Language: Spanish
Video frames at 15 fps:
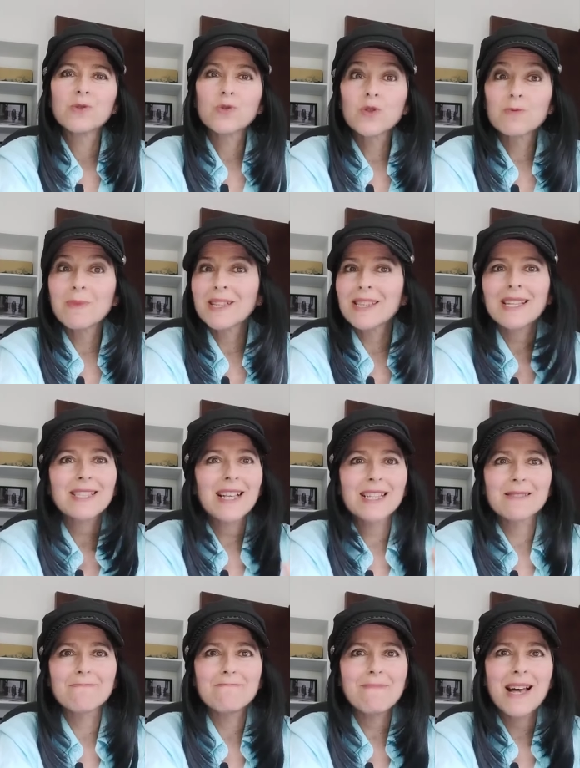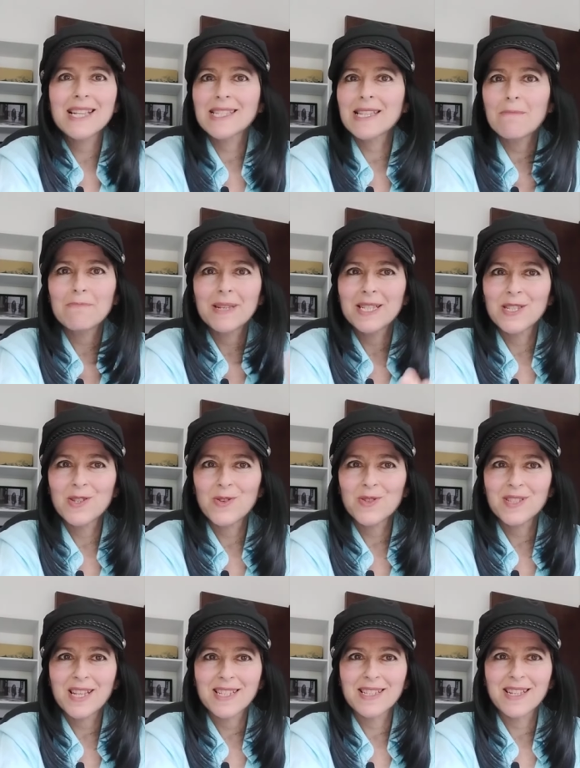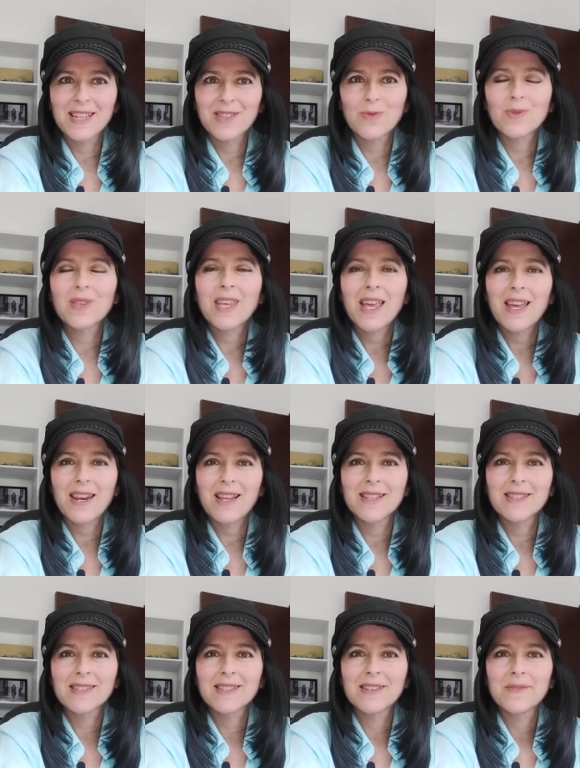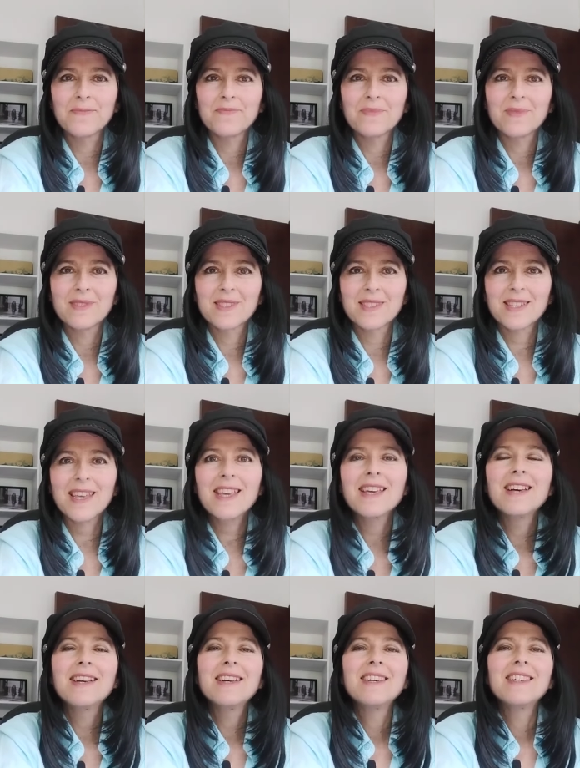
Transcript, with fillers: tus metas las más ambiciosas que tú tienes. ¿Sí?